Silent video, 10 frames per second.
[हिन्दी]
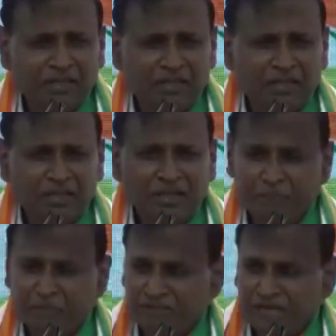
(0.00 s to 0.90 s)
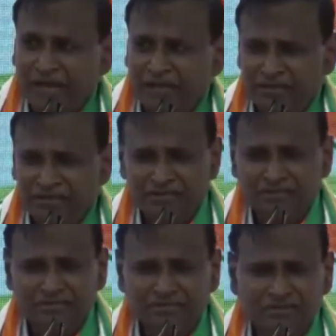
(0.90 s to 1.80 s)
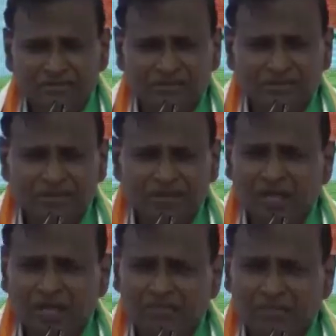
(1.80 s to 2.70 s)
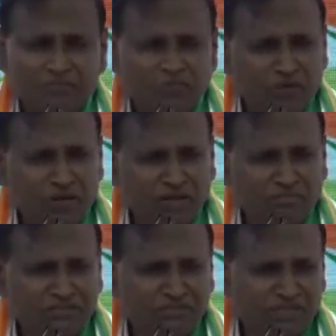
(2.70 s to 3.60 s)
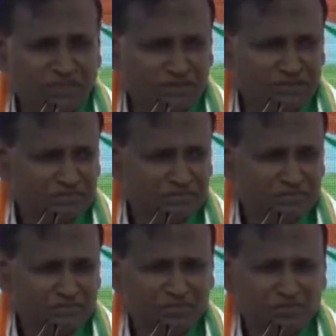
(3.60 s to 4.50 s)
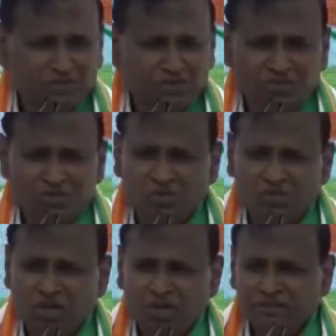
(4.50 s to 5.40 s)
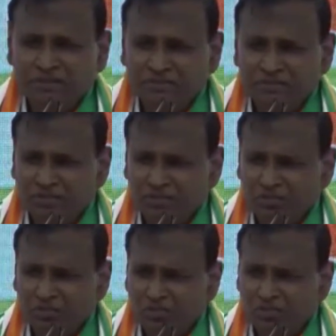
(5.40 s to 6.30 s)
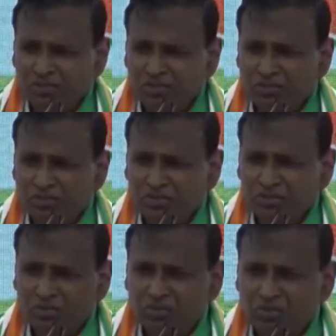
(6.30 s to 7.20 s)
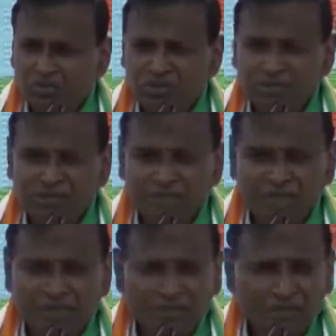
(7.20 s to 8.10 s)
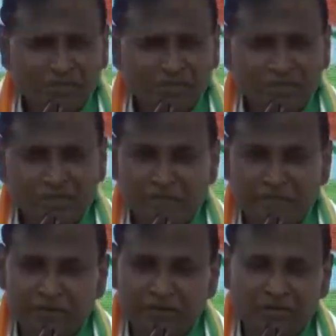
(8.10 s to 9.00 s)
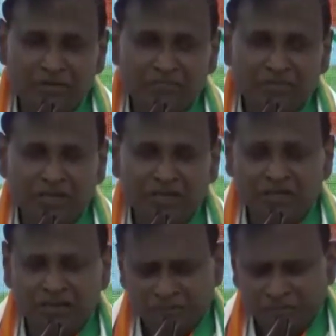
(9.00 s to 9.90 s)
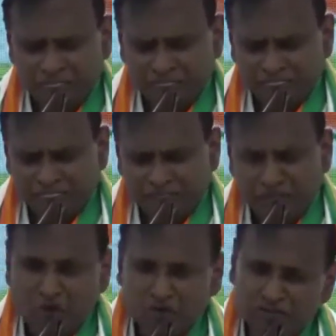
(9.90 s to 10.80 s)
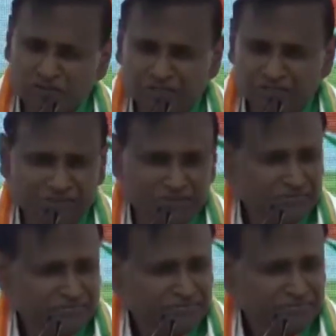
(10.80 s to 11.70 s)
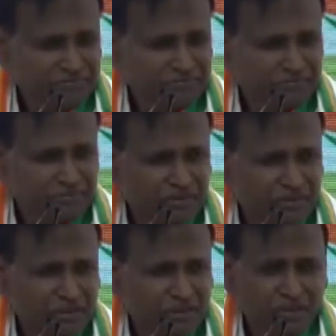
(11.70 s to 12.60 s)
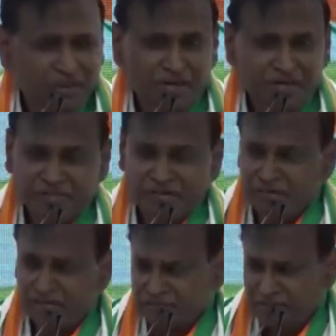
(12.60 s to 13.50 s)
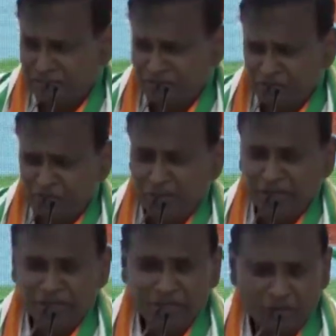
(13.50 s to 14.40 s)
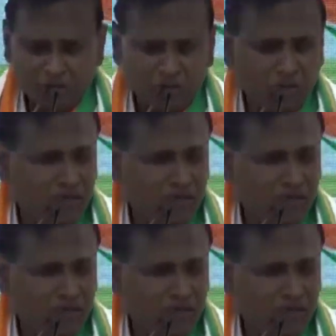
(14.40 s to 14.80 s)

एक प्रचार है कि यहाँ सबको न्याय मिलता है कार्यकर्ताओं को उस हथियार से बड़ा डिपर बड़ा धौस जमाते हैं कि इंटरनल सर्वे जो कहेगा होगा